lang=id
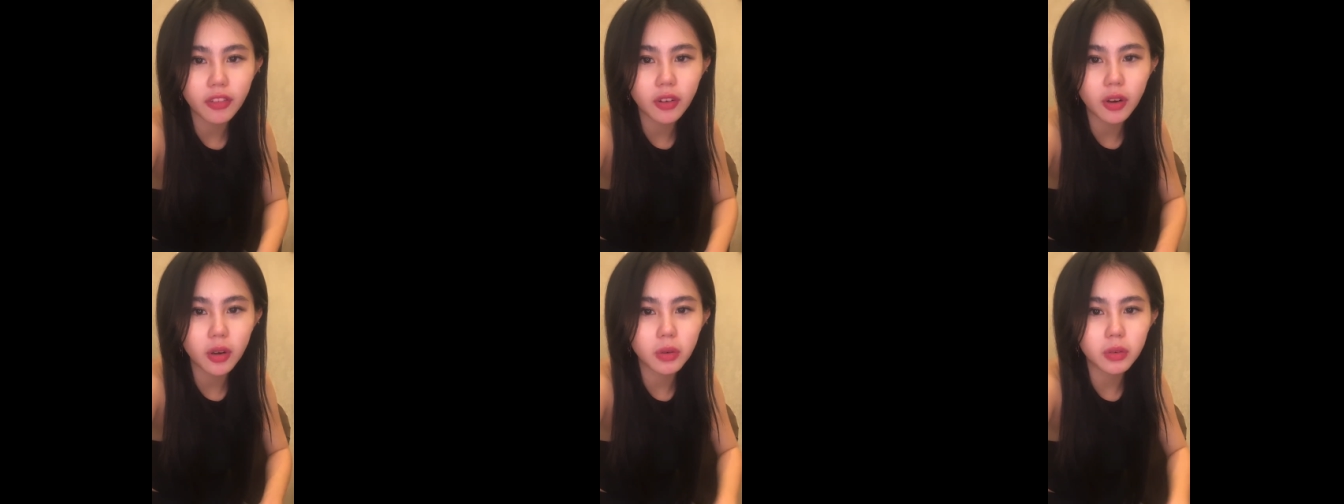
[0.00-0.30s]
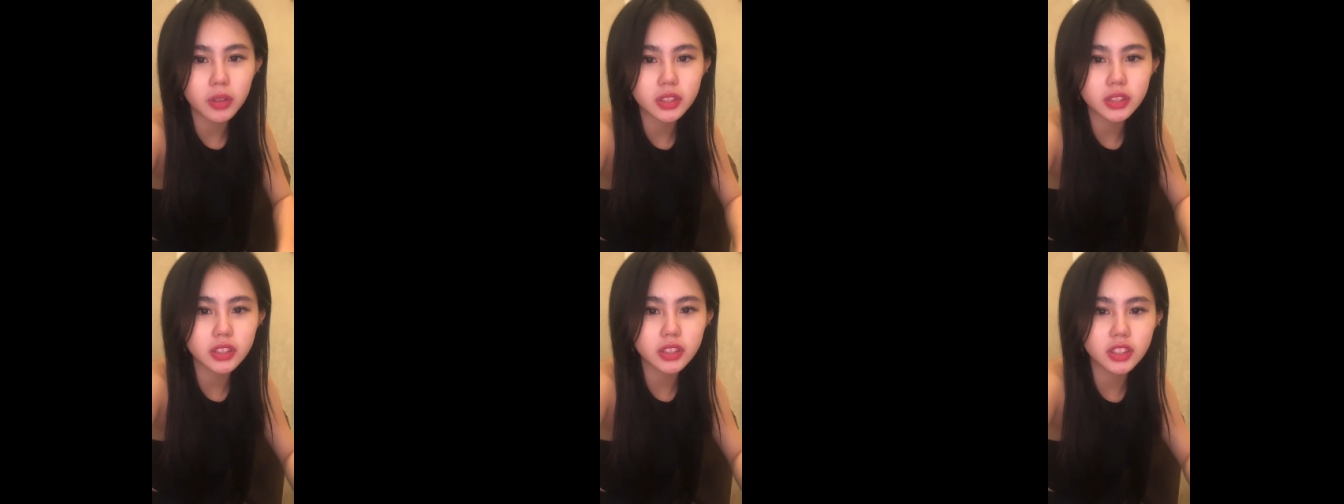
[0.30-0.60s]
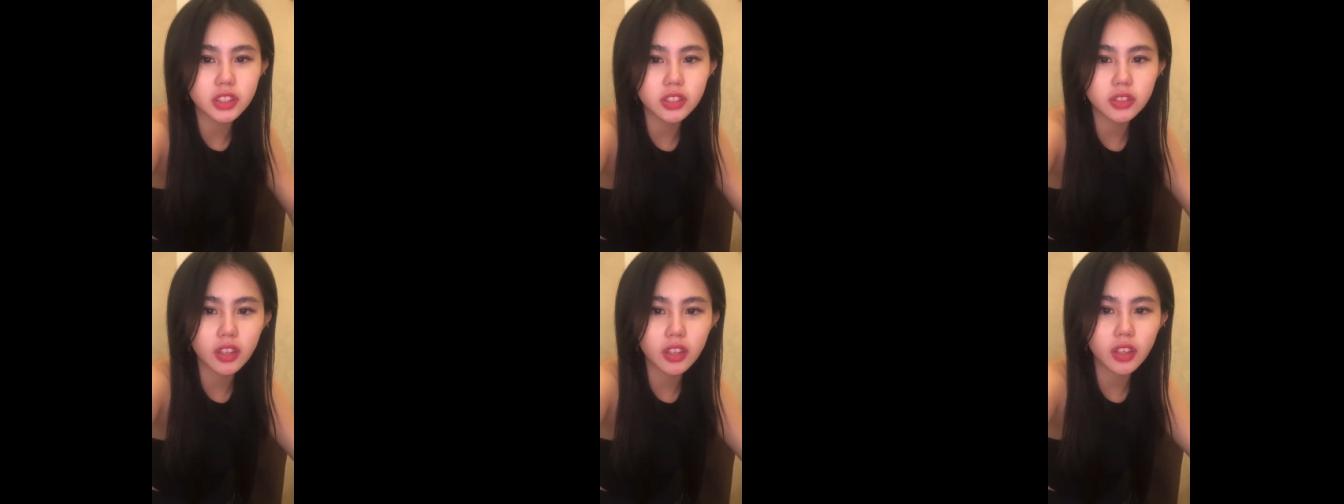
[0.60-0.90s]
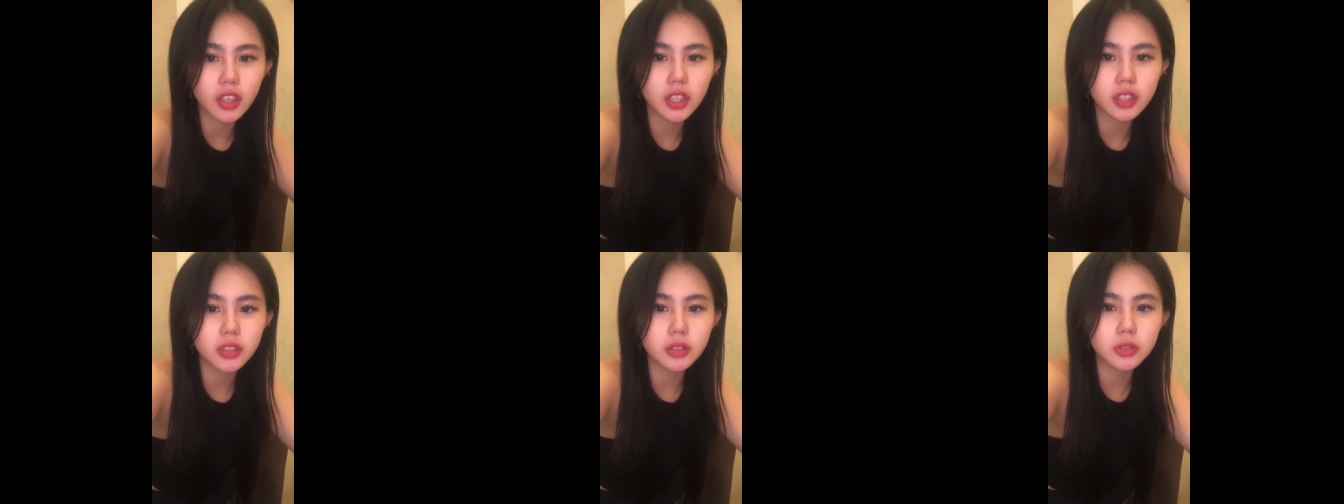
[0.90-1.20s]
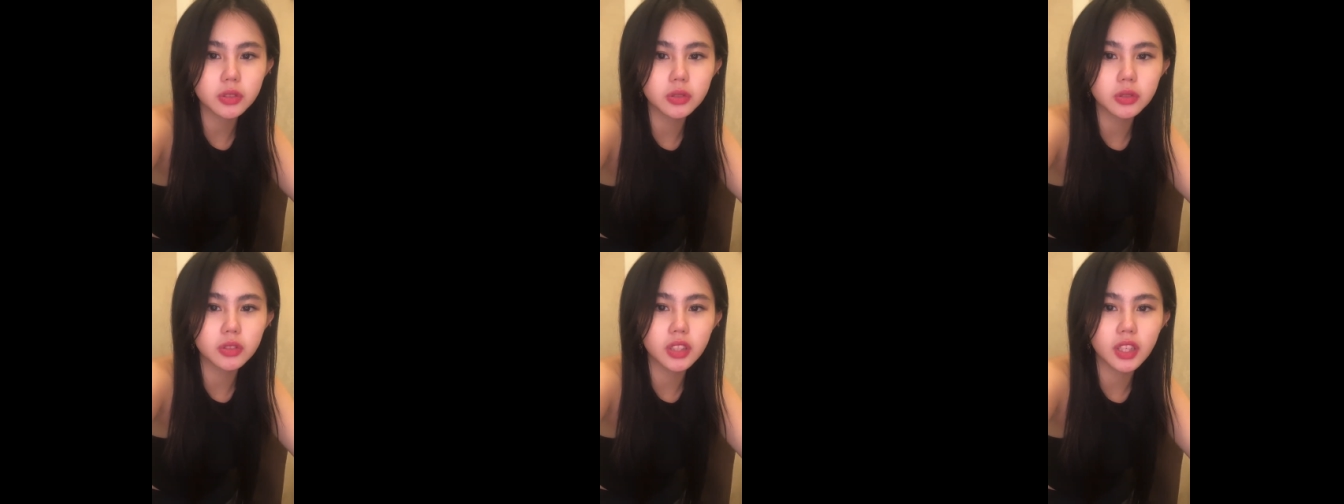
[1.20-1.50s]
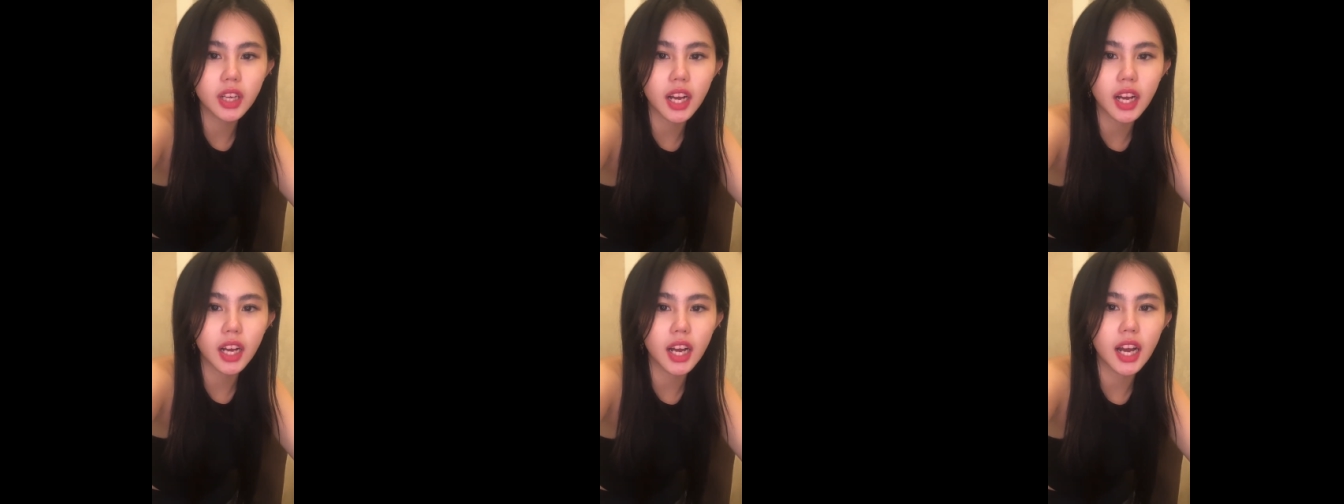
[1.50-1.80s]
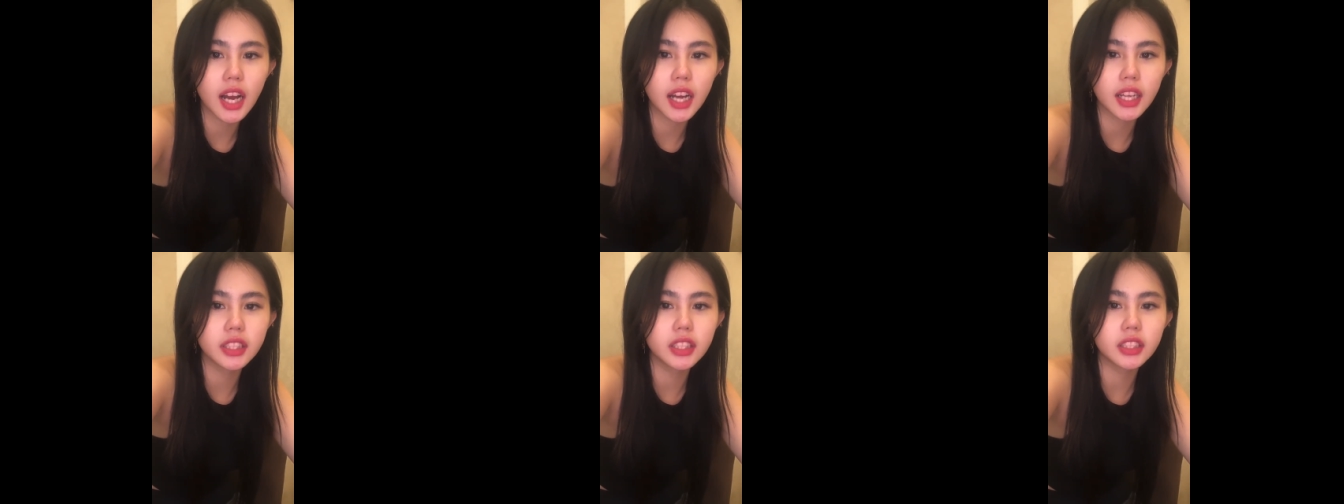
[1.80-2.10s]
followers Cristiano Ronaldo juga
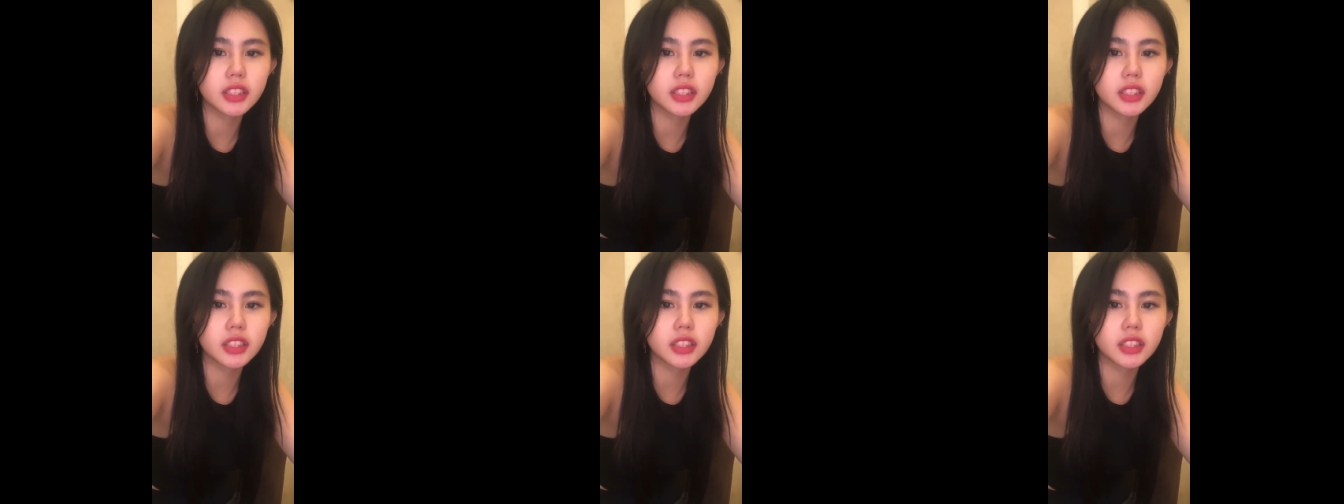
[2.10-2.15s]
nggak